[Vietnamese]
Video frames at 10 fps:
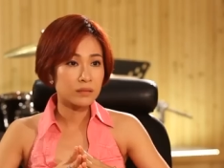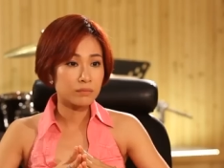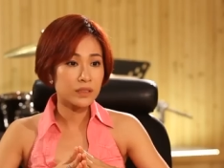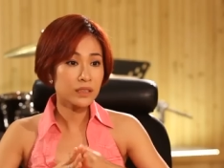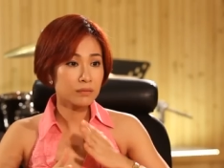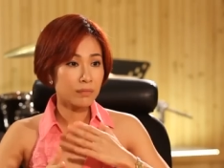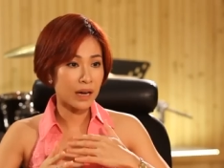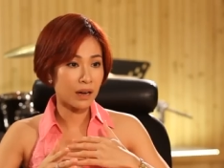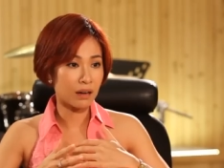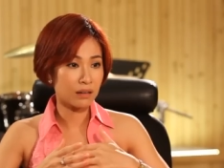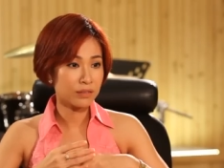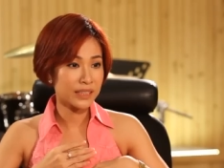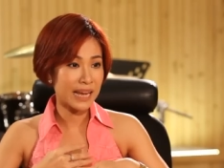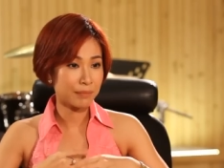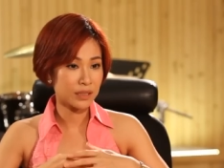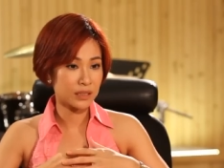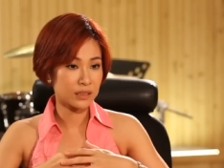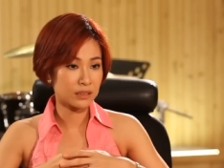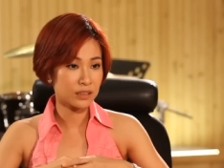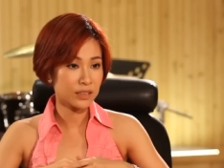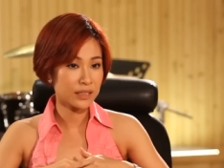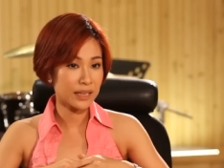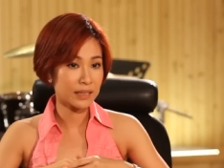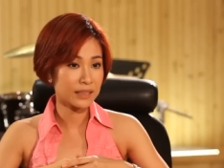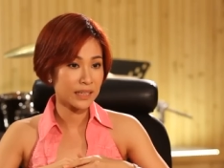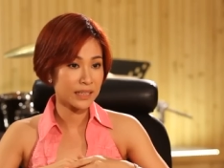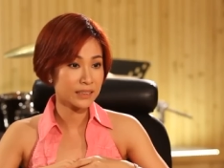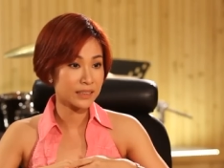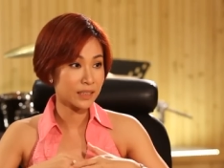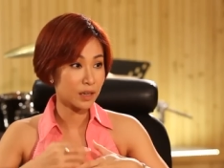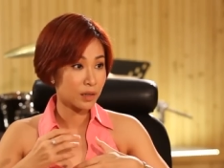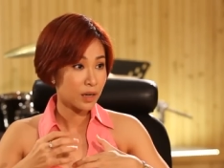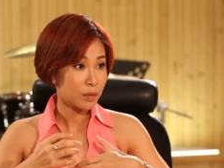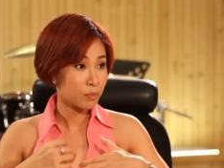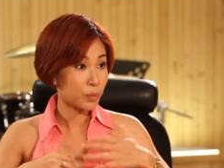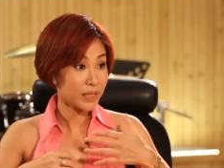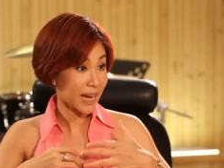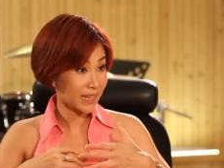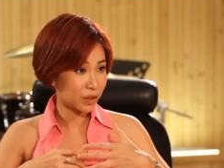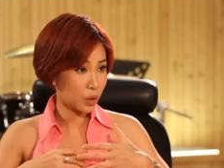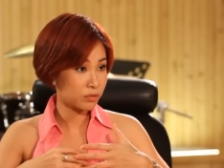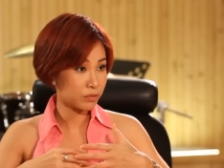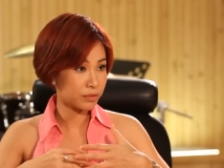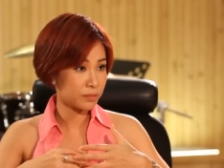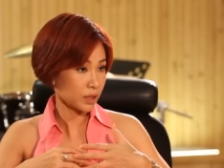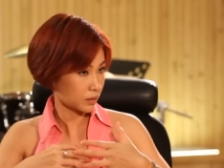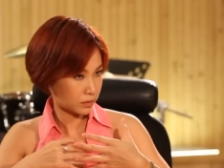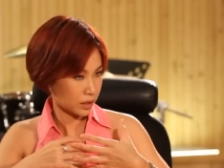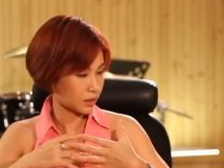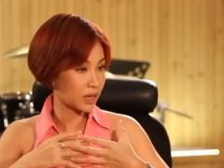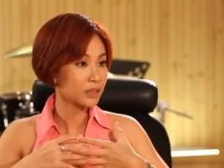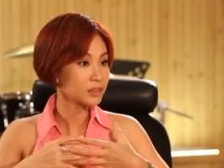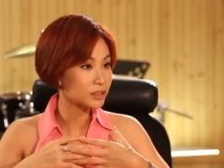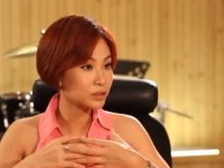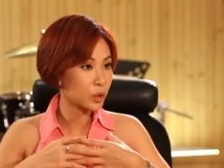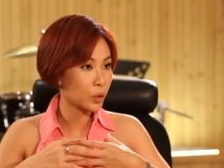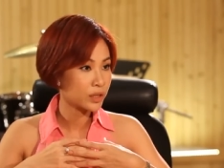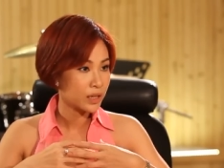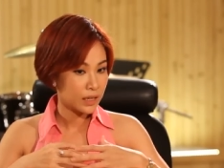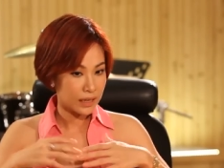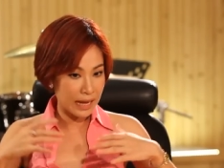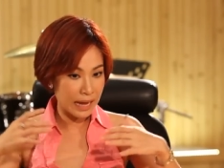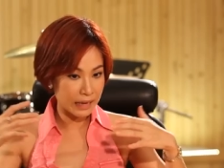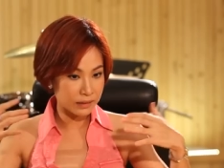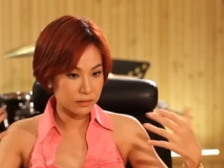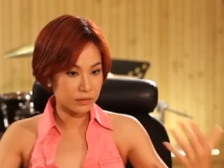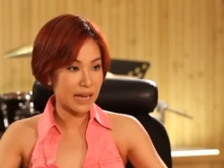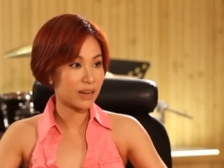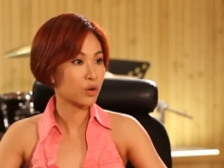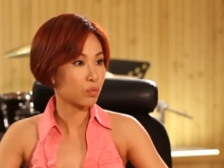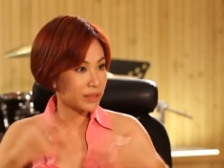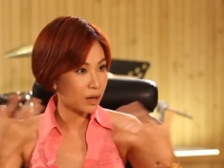nhưng mà ở Việt Nam thì từ trước đến nay Linh thấy chỉ cần một đến hai ca khúc trong phim thật thật là ấn tượng thôi là đã cùng